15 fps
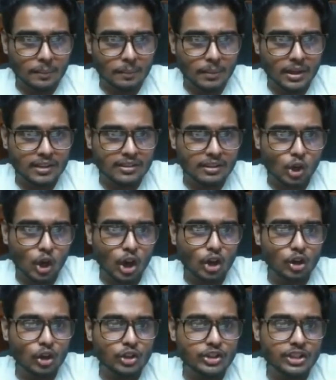बस
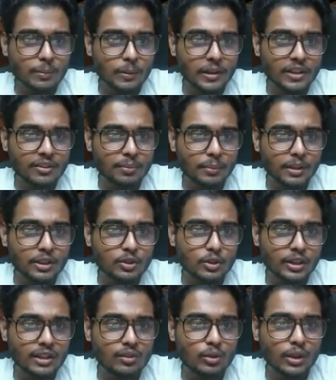लॉग लॉन्चर प्लेसमेंट जो
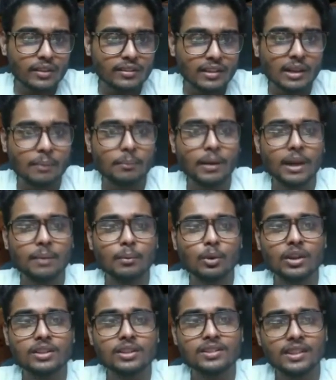है ना वो ऐसे लंबाई में
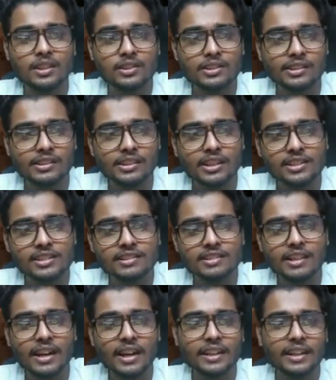होना चाहिए जितने
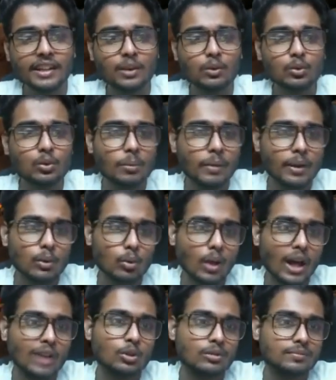चीजें आएंगे उनको भाई
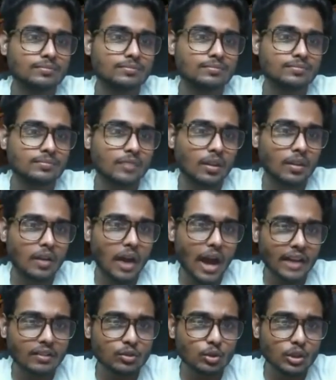उड़ा दो
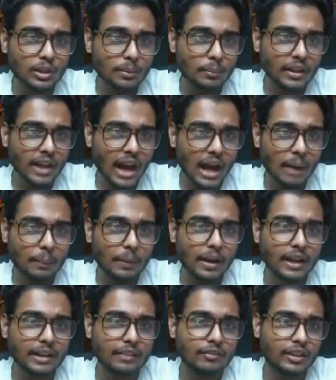आइस गोलेम भी यहाँ पे
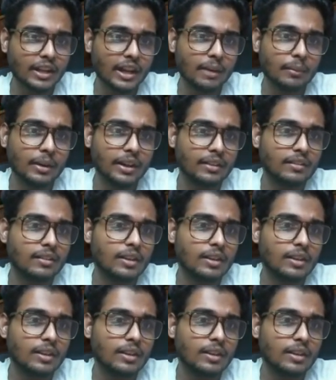आके फटा है भाई